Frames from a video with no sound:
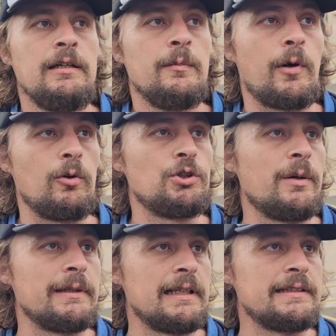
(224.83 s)
però
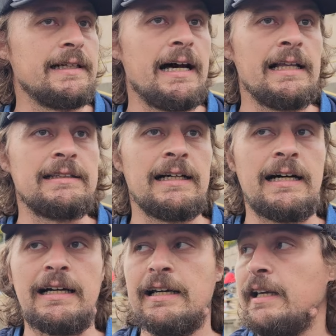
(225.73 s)
usciamo a testa
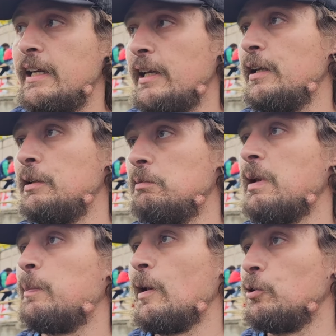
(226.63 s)
alta e
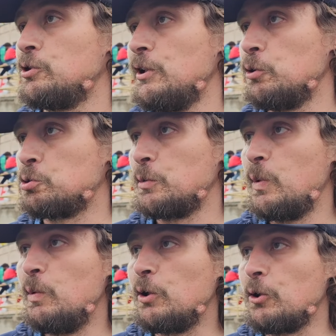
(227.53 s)
l'applauso del nostro
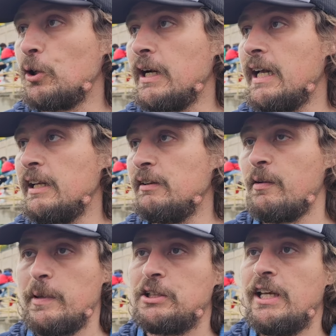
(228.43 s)
pubblico locale
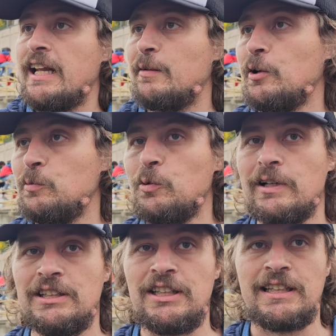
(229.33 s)
fa piacere,
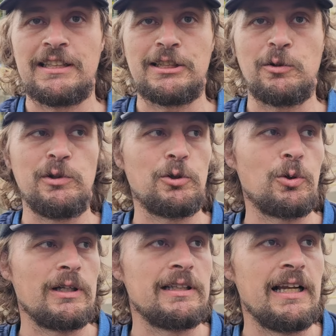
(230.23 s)
comunque è gente che ci ha seguito
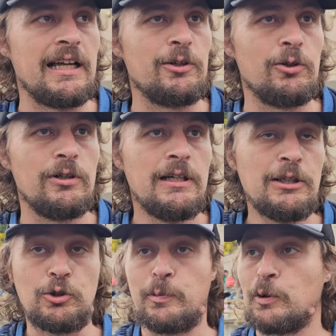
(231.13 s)
durante l'anno,
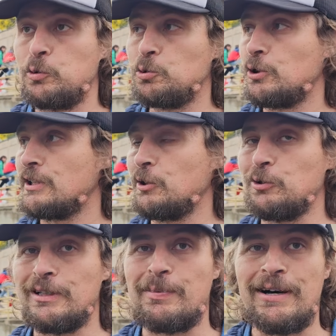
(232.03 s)
soprattutto nella
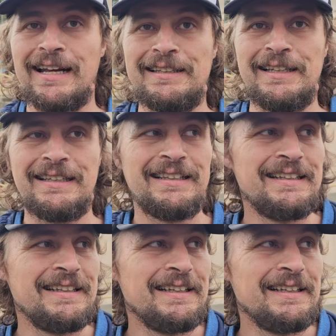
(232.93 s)
seconda parte